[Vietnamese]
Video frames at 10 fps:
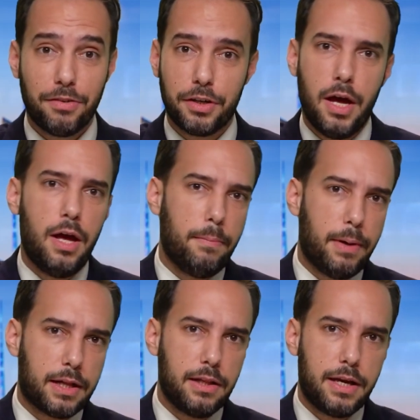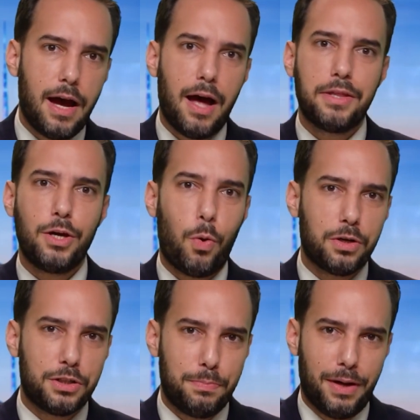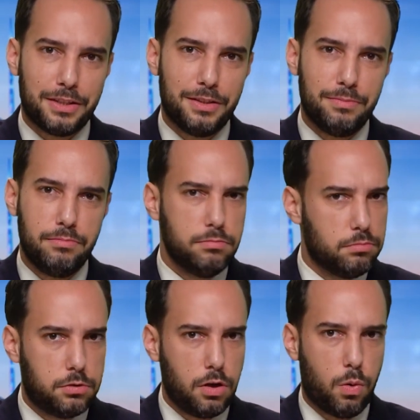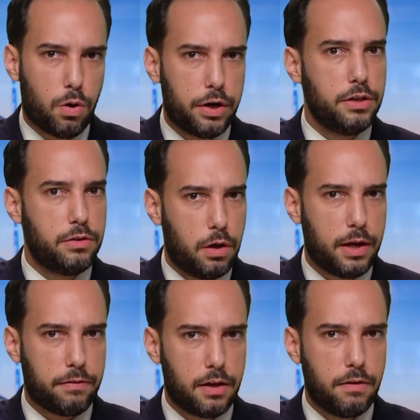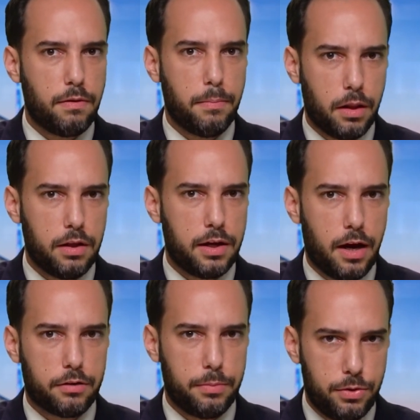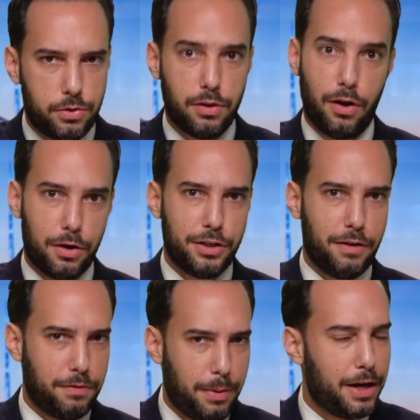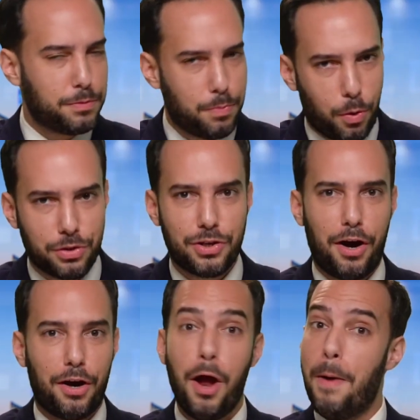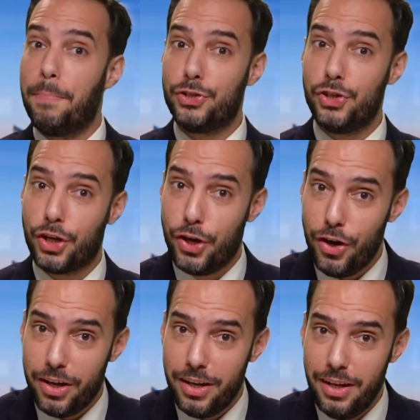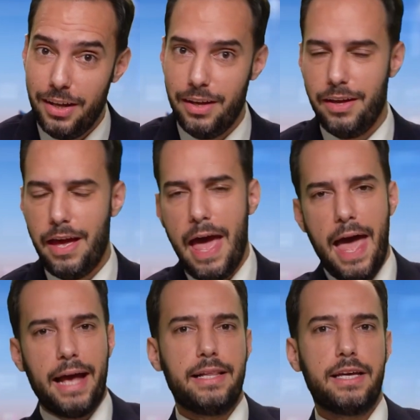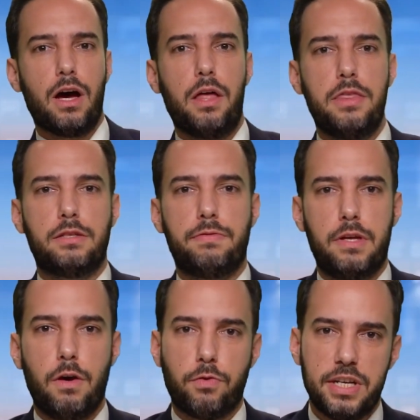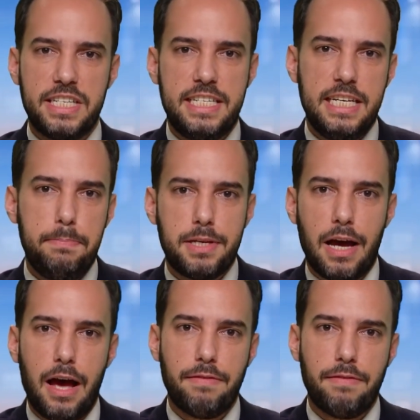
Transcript: bằng cách bấm vào nút màu cam này. Đừng lo, bạn sẽ không phải tài trợ một khoản đủ lớn để mua một chiếc xe thể thao đâu. Nhưng bạn vẫn có thể làm vậy nhé. Và hãy bấm vào video này để xem chúng